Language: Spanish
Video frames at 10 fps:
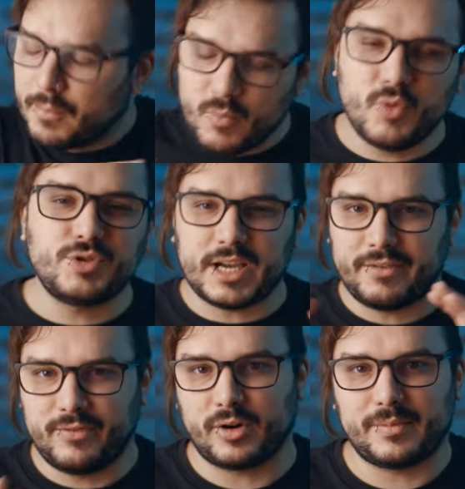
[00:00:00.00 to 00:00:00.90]

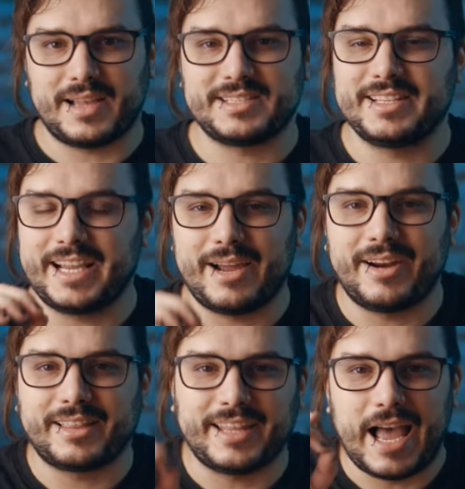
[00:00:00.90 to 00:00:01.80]
muchas formas de
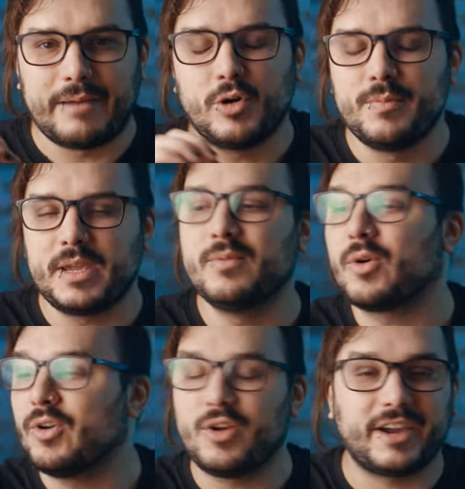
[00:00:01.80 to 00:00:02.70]
grabarte a vos mismo
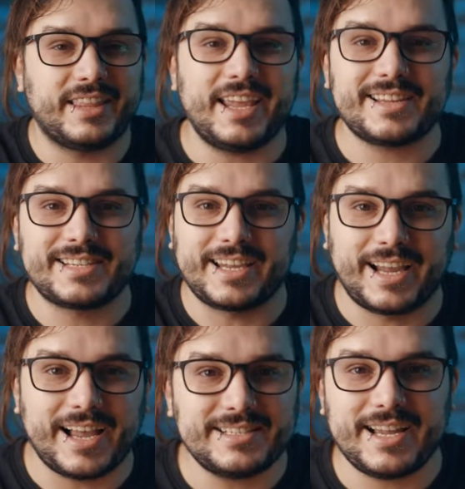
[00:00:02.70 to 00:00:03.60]
con lo que tengas en
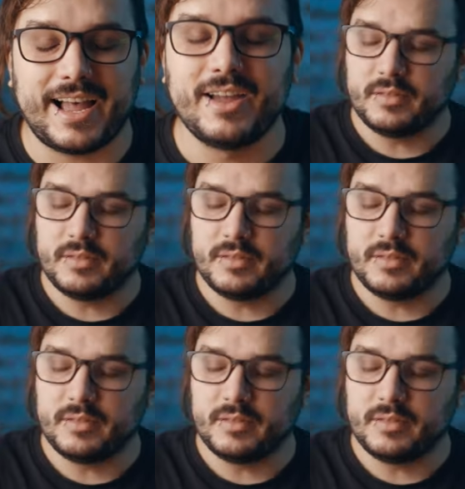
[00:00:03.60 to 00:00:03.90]
casa,